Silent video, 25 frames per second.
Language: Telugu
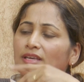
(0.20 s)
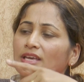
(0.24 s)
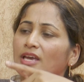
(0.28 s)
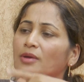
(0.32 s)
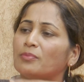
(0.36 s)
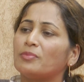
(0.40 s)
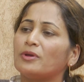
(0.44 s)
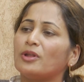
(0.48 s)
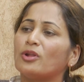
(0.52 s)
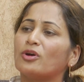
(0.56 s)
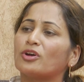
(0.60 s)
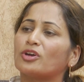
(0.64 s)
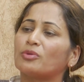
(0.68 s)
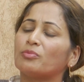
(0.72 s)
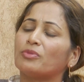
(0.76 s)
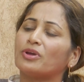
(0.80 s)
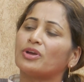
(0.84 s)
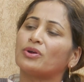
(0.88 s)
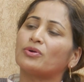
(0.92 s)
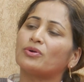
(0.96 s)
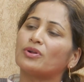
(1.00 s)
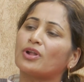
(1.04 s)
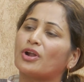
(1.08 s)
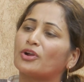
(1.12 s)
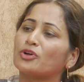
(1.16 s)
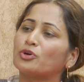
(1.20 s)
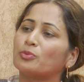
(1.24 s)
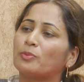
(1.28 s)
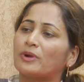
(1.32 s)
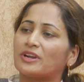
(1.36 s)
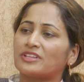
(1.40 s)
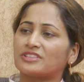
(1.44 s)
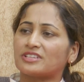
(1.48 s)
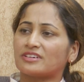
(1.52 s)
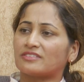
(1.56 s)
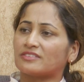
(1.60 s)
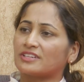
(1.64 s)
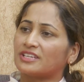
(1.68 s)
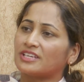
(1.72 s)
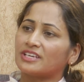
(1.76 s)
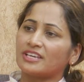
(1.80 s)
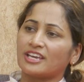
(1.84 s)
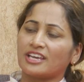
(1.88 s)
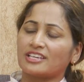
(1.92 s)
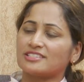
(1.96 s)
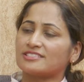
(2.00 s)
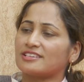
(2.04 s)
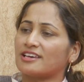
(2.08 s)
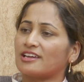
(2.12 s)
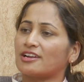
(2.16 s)
ఏపీలోకి మేము కూడా అడుగు పెడతామని
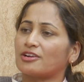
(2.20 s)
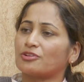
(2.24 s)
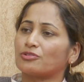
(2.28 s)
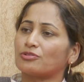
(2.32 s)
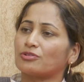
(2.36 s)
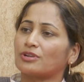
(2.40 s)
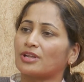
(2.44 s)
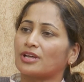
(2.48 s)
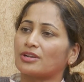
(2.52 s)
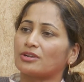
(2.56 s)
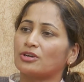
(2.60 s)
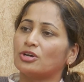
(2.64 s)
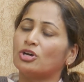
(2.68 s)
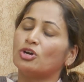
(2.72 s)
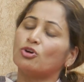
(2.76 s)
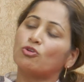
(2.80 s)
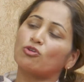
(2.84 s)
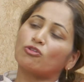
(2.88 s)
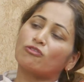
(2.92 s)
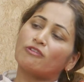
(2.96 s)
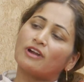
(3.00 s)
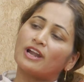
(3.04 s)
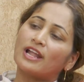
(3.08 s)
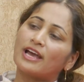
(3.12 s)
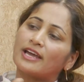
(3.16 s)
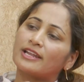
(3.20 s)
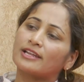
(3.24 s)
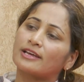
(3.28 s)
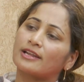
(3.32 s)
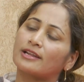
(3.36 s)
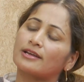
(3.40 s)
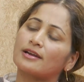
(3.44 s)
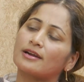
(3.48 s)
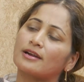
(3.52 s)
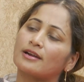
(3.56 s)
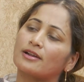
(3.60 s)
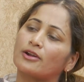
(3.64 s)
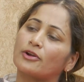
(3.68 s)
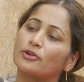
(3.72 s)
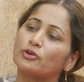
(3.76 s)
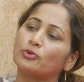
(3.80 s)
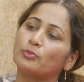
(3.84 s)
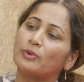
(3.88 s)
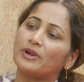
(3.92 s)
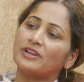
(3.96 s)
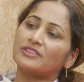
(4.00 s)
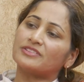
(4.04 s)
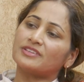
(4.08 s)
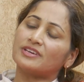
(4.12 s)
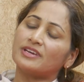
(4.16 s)
కేసీఆర్ అంటున్నారు ఒకవేళ ఆయన కనుక అక్కడ అడుగు
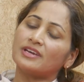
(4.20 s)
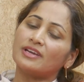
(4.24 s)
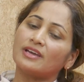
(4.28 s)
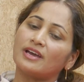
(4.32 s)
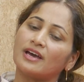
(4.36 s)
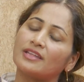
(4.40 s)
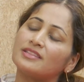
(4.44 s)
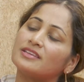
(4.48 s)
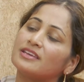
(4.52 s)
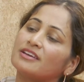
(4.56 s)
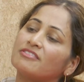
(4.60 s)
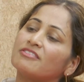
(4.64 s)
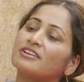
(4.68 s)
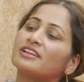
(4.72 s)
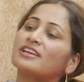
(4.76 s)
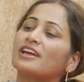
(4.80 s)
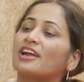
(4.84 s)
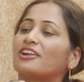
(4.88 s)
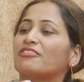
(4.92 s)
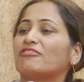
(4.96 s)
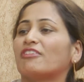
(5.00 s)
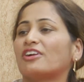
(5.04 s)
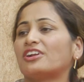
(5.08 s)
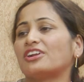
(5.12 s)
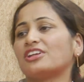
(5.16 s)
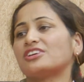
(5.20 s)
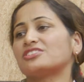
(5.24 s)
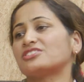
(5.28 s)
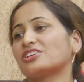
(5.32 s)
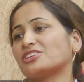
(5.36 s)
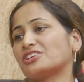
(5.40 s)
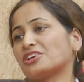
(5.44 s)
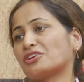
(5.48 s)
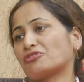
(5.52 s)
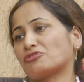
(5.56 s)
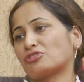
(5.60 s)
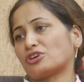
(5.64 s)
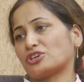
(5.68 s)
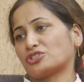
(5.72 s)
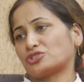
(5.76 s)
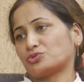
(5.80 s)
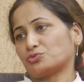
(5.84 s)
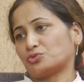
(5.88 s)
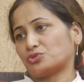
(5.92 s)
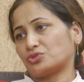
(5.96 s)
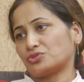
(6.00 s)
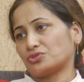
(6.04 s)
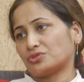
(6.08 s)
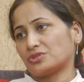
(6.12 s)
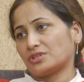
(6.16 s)
పెడితే అది ఎవరికి అడ్వాంటేజ్ అయ్యే అవకాశం
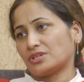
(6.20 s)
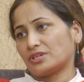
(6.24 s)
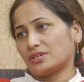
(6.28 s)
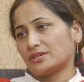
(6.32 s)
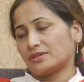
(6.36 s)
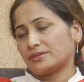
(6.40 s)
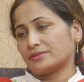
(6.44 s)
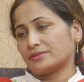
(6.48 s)
ఉంటుంది